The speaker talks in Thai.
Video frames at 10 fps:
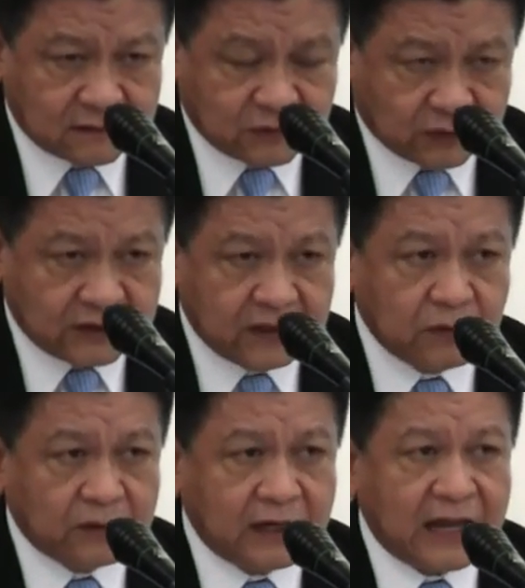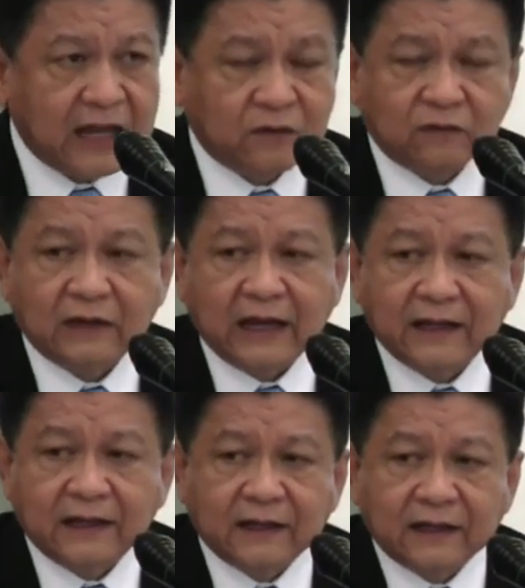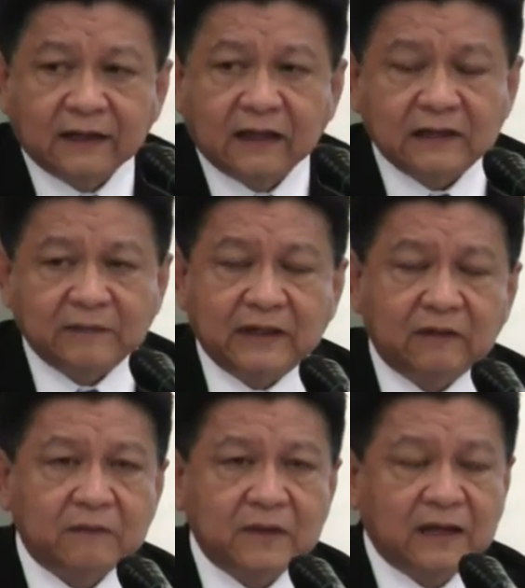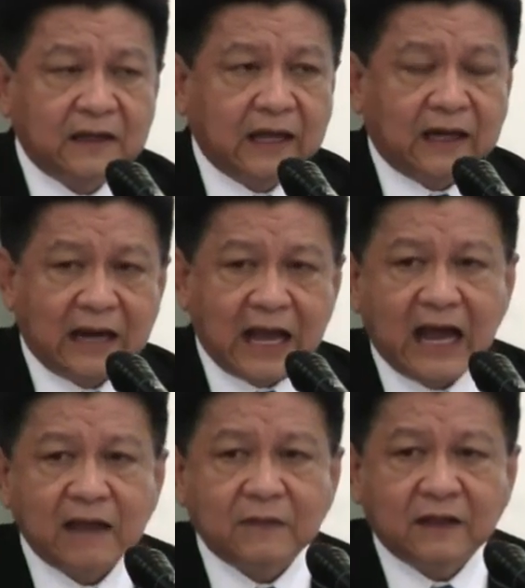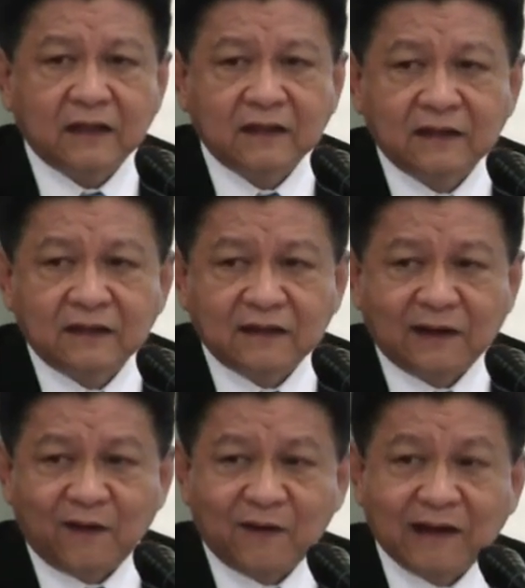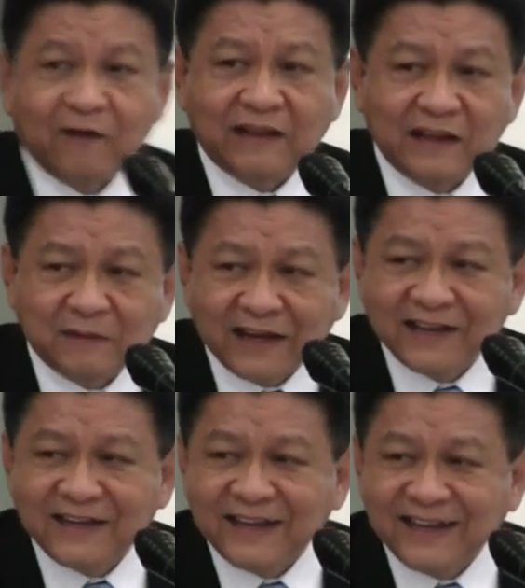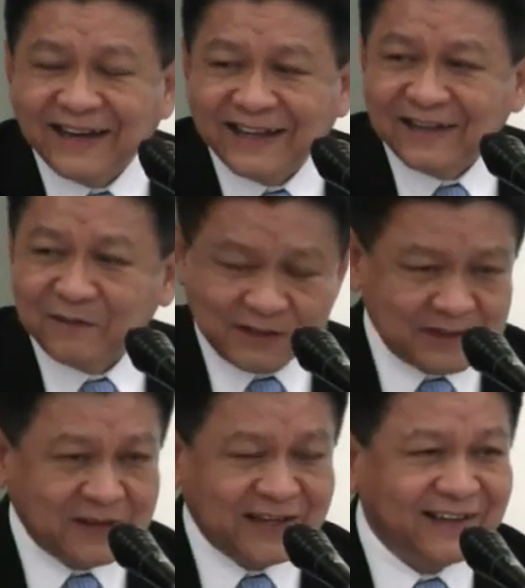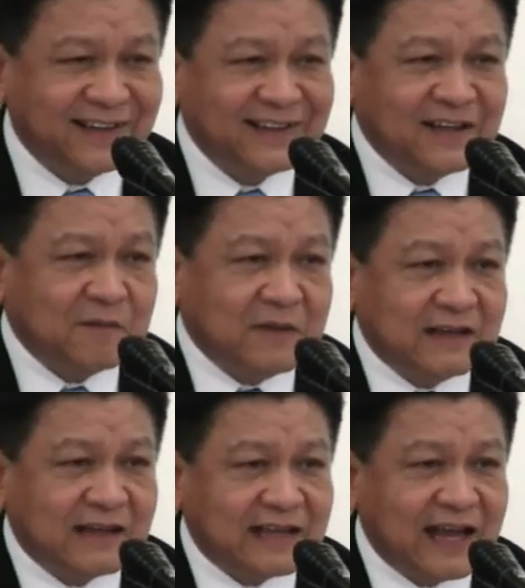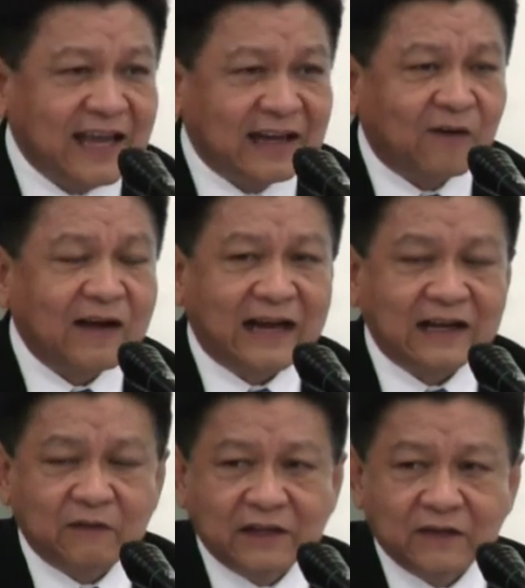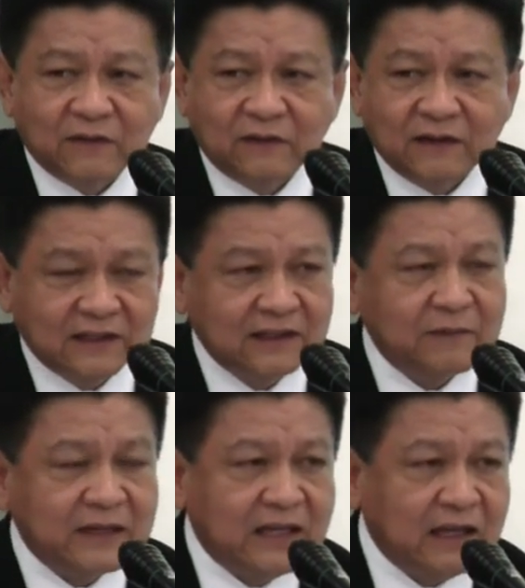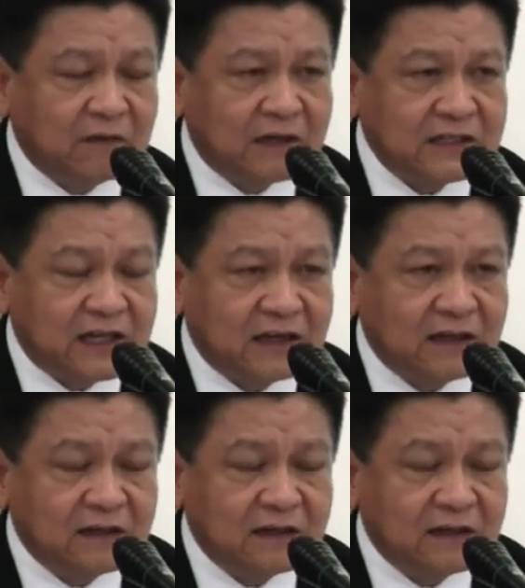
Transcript: จุดที่อยู่แน่ๆอยู่ตรงไหนอาจจะเป็นเรื่องว่ามีเหตุร้ายมีนักร้องเกาหลีมาเล่นที่นี่อะไรเงี้ยก็จะมีสาเหตุของการทวิตอยู่หรือเป็นคีย์เวิร์ดเช่น